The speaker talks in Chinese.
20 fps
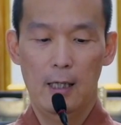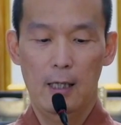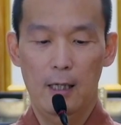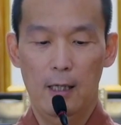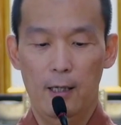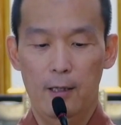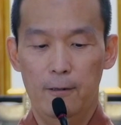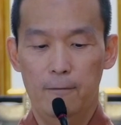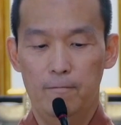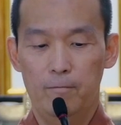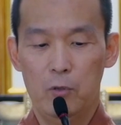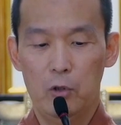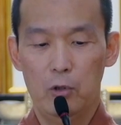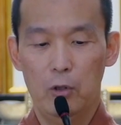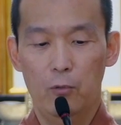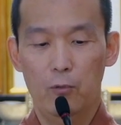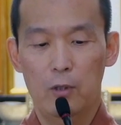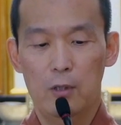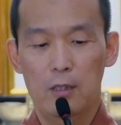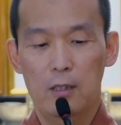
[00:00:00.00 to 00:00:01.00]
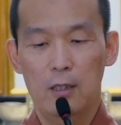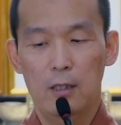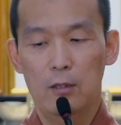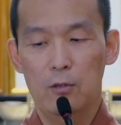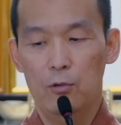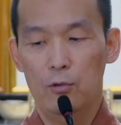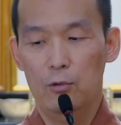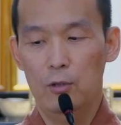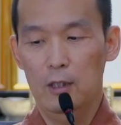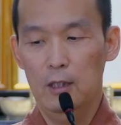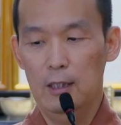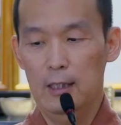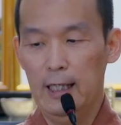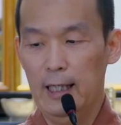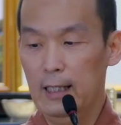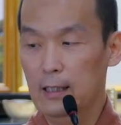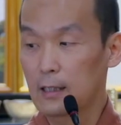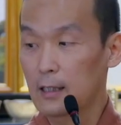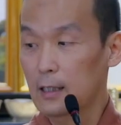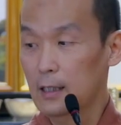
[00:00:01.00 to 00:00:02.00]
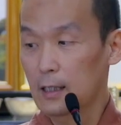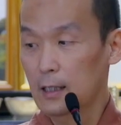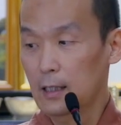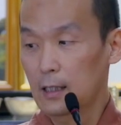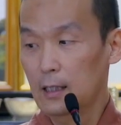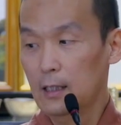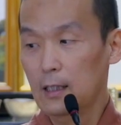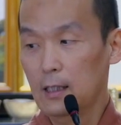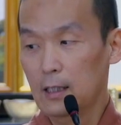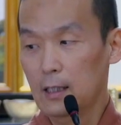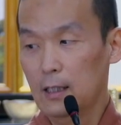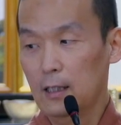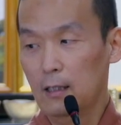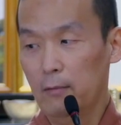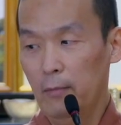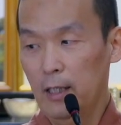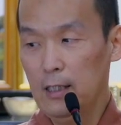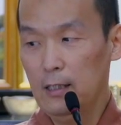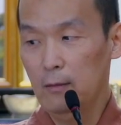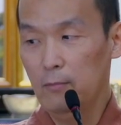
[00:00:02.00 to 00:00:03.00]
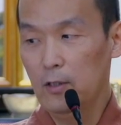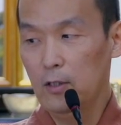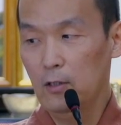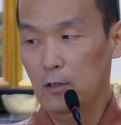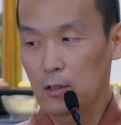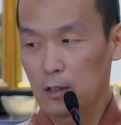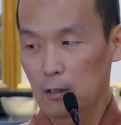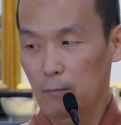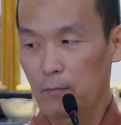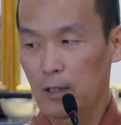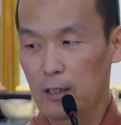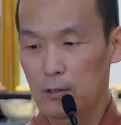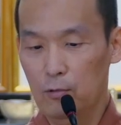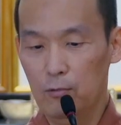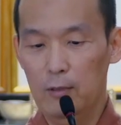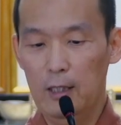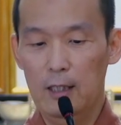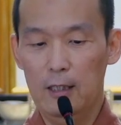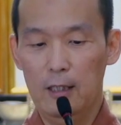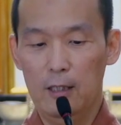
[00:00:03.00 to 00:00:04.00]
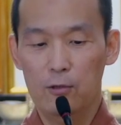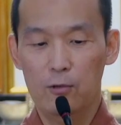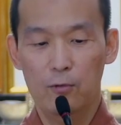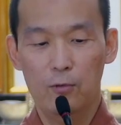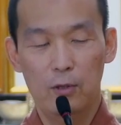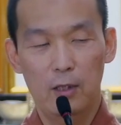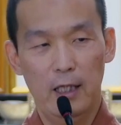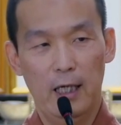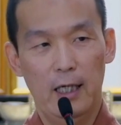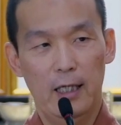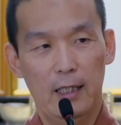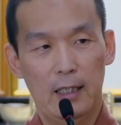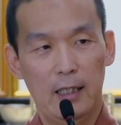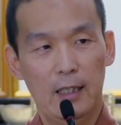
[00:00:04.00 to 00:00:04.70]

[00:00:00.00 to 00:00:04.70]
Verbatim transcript: 好，所以我之所以敢没什么修行跑出来到处讲，